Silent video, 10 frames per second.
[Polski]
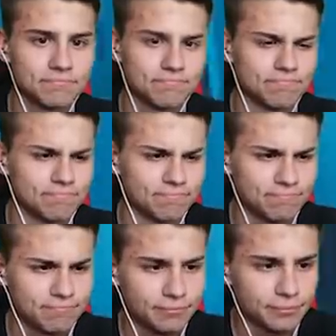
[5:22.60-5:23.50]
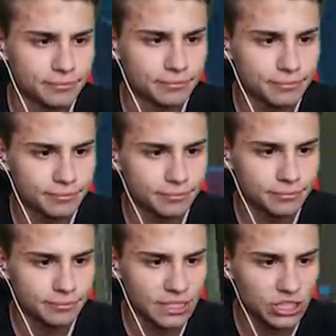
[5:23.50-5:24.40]
Hmm.
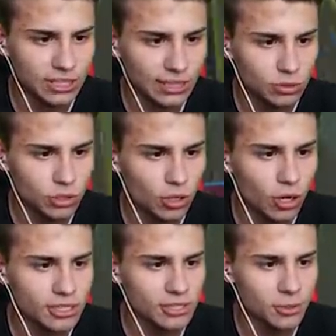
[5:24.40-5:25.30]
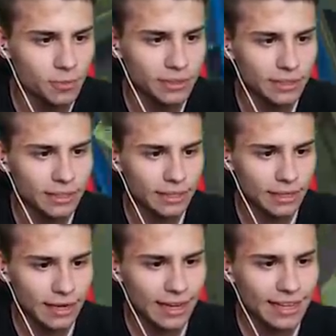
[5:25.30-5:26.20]
hmm. Jeszcze tak dużo osób.
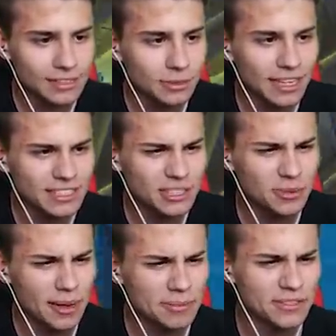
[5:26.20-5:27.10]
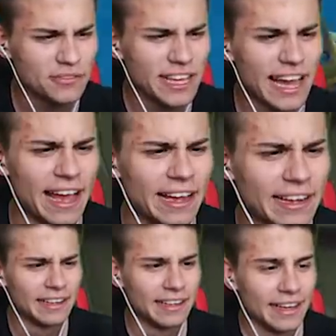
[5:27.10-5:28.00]
A ja, słuchajcie, tu mam dwie.
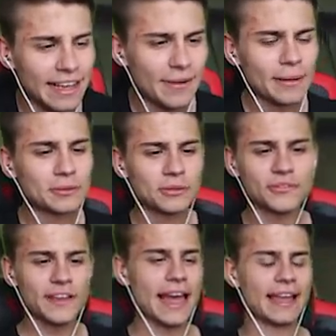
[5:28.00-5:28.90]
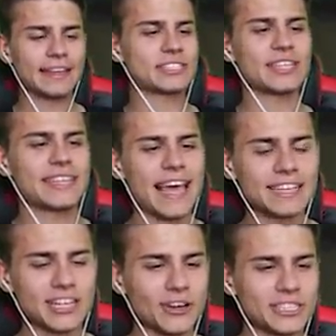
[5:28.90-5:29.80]
Ja mam tu dwie. Jeszcze te,
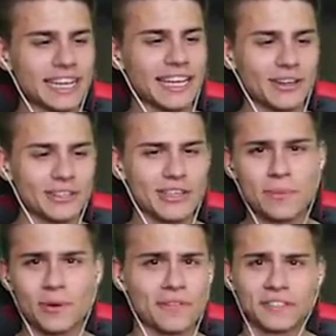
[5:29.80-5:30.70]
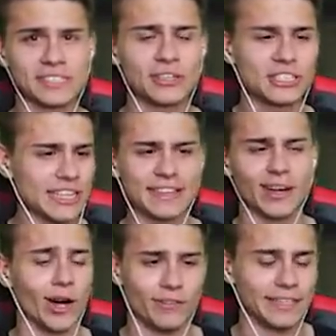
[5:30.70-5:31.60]
czegoś takiego tu nie było w historii
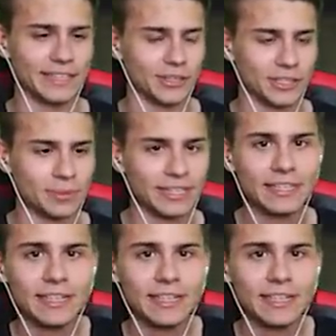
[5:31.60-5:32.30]
żadnego chowanego chyba.